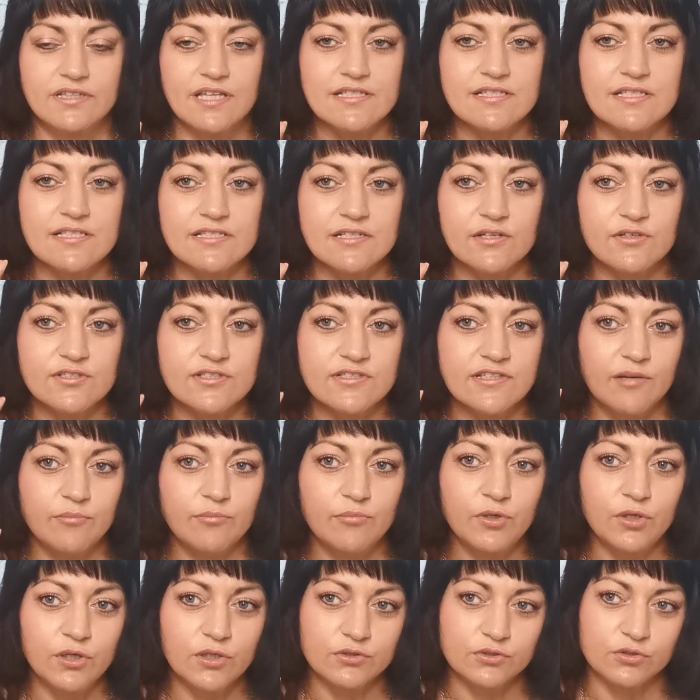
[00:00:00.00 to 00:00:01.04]
Das ist aus der
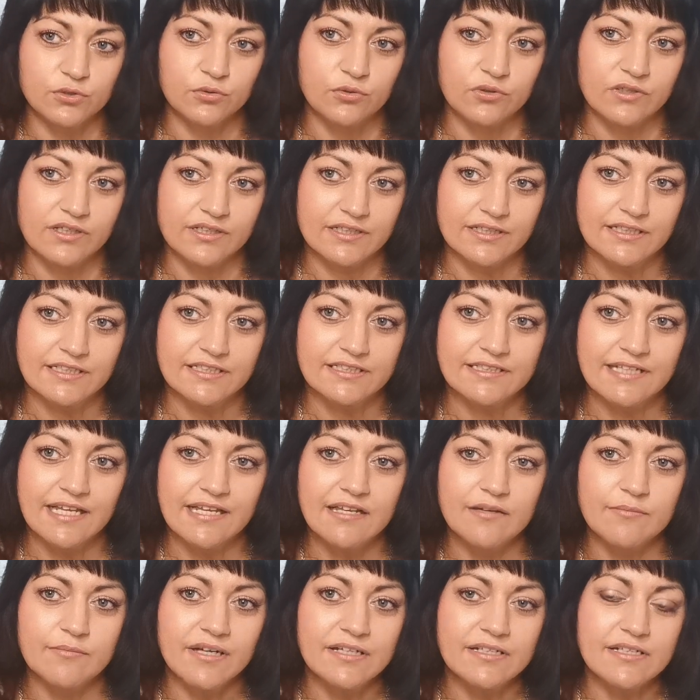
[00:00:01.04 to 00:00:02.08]
Müller-Drogerie. Ich
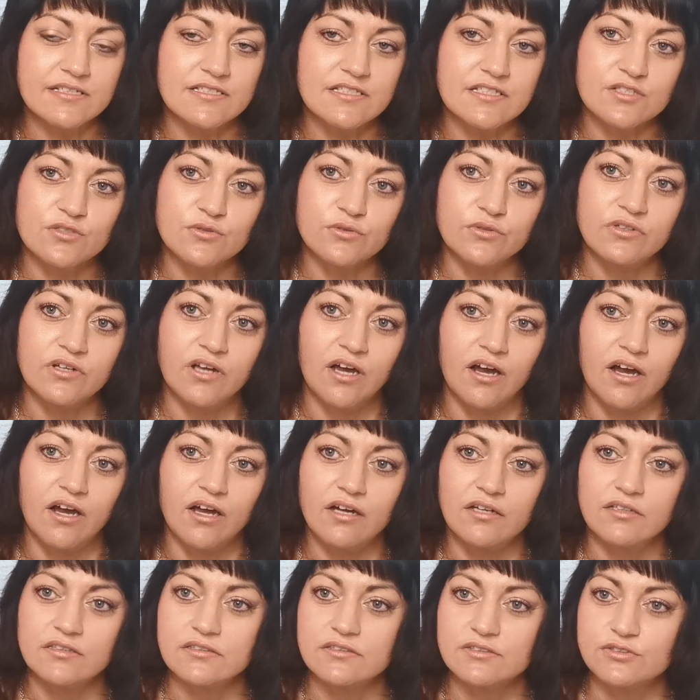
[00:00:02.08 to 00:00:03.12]
denke mal, das ist so eine
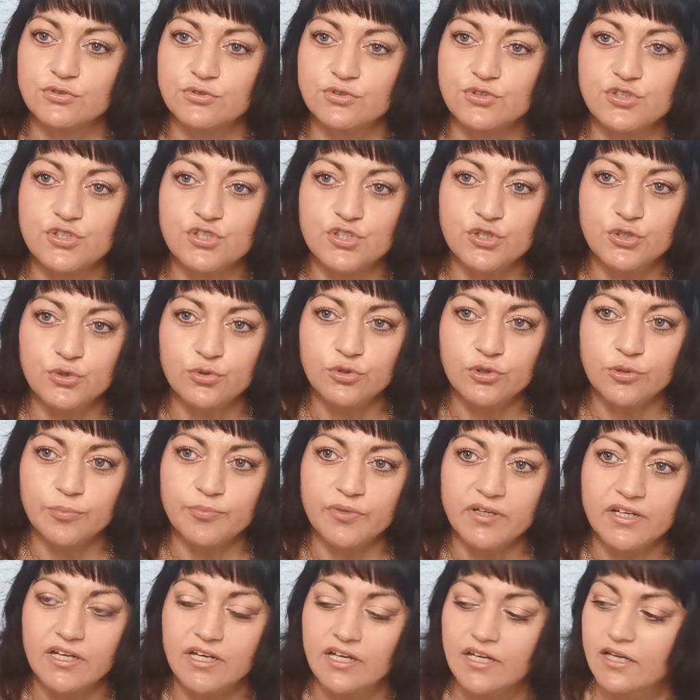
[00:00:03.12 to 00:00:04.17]
Art, so ein Tube